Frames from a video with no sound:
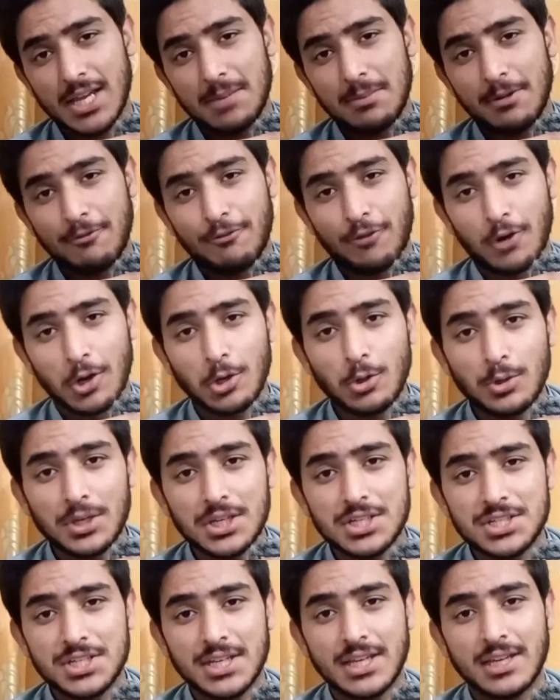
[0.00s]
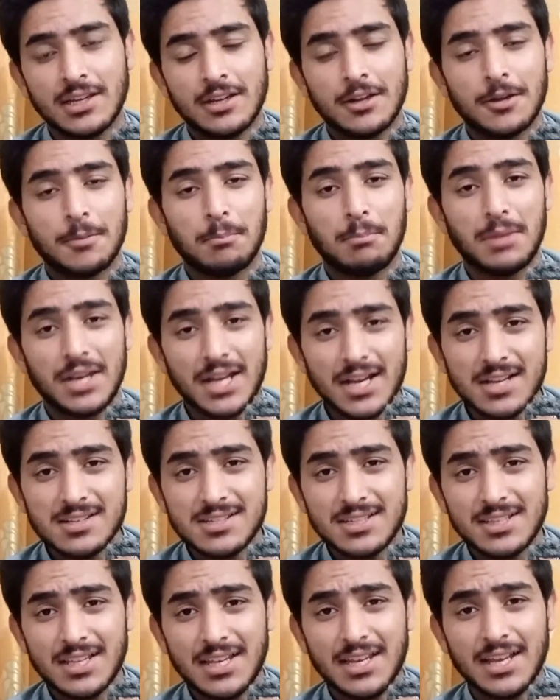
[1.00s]
जाके हमें फॉलो कीजिए बिना
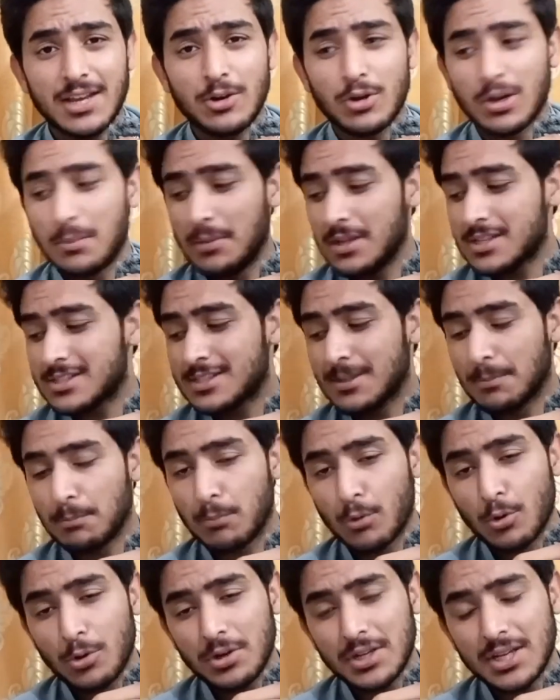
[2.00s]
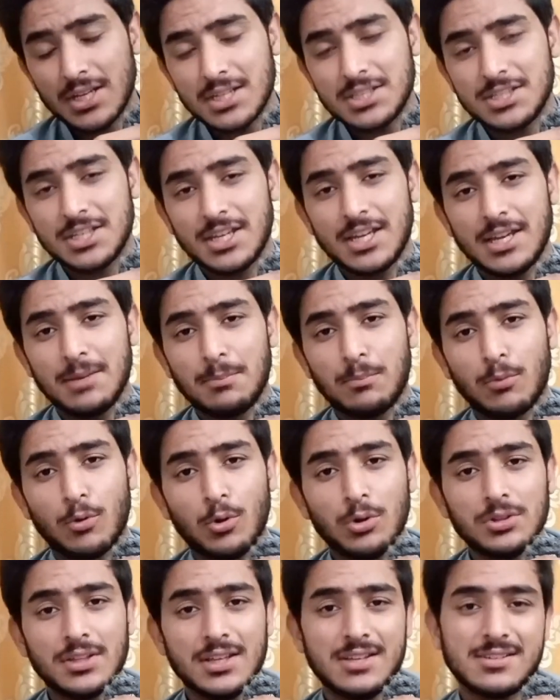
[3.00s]
किसी देरी के और हमें सपोर्ट कीजिए
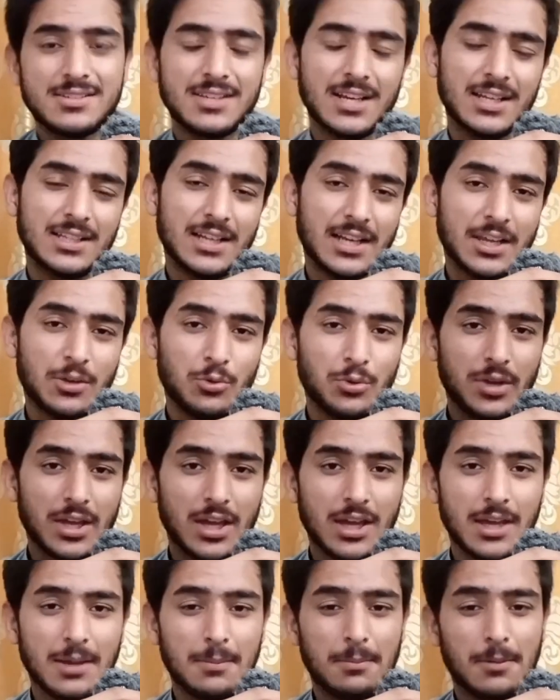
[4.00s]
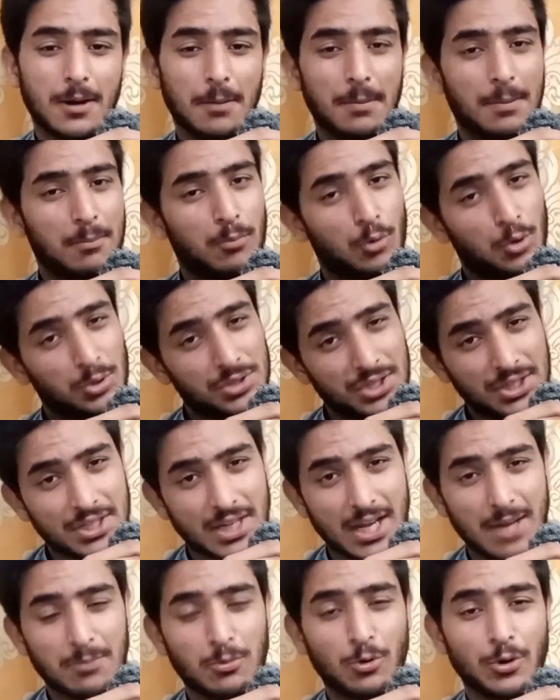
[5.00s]
बहुत ही ज़्यादा क्योंकि हमें बहुत ही
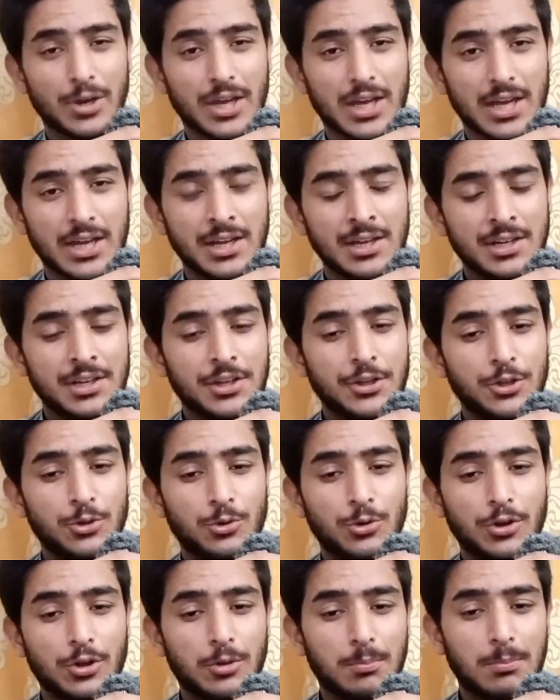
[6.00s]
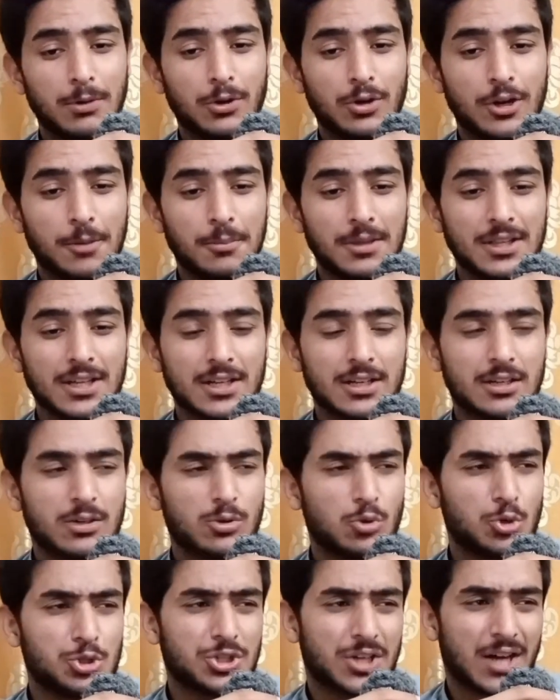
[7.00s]
टाइम हो गया है यूट्यूब पर और अभी तक
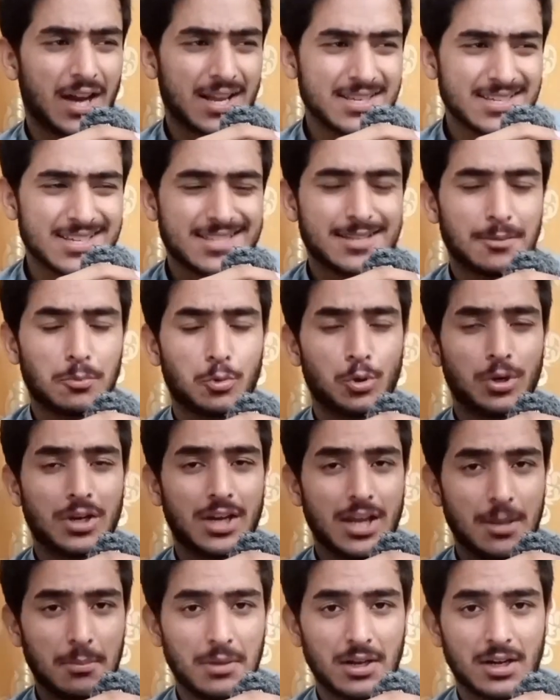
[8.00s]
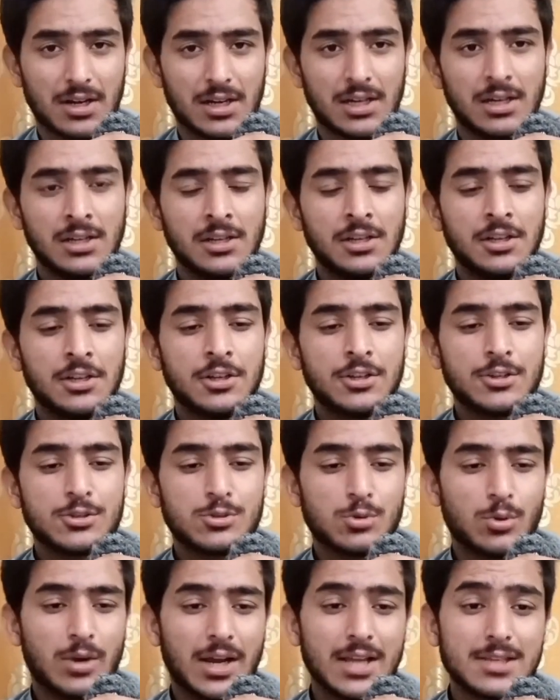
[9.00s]
कुछ खासा सपोर्ट नहीं मिल रहा
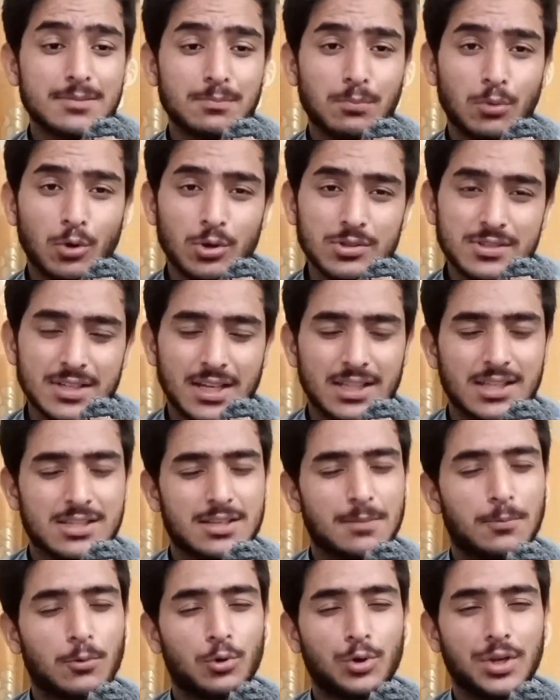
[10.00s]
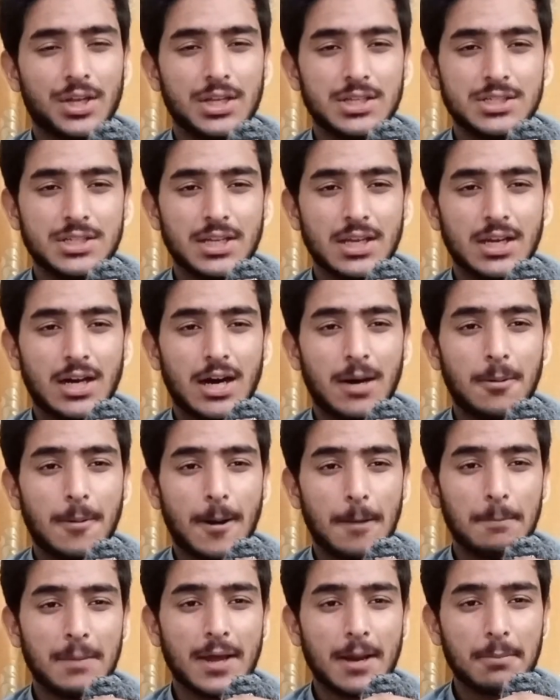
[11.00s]
सो so गाइज़ बहुत ज़्यादा सपोर्ट कीजिए
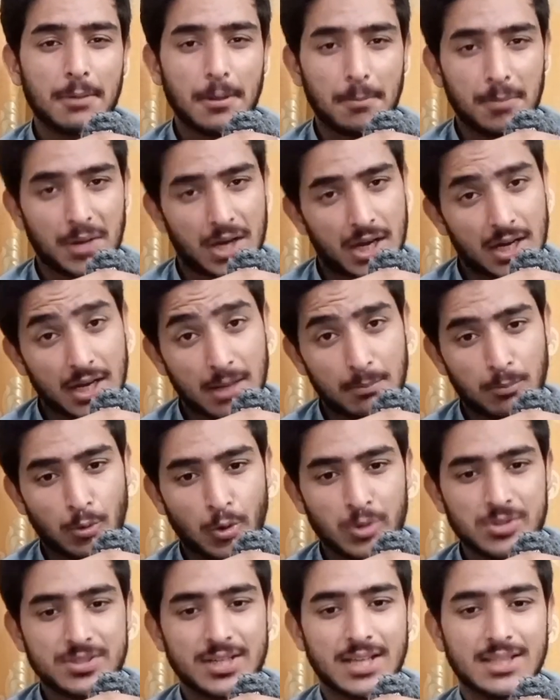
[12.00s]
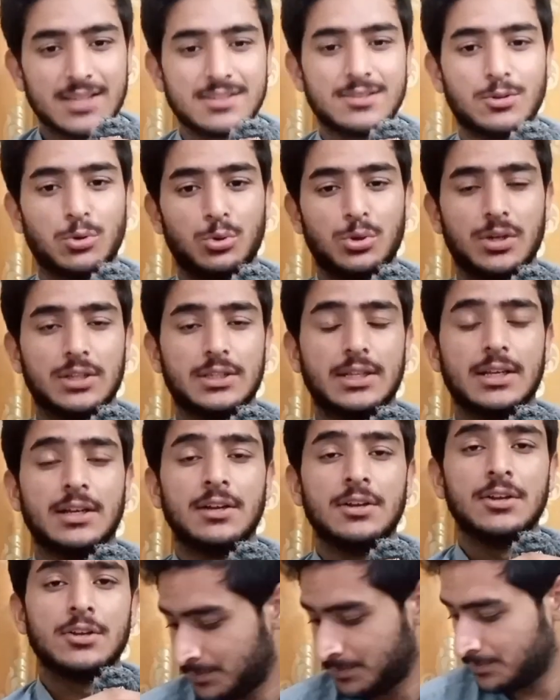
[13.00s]
अब हमें आपके प्यार की बहुत ज़्यादा ज़रूरत
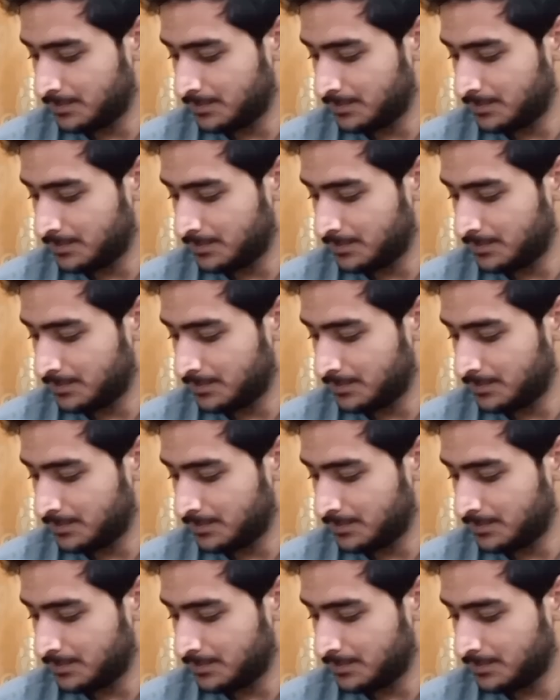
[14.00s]
है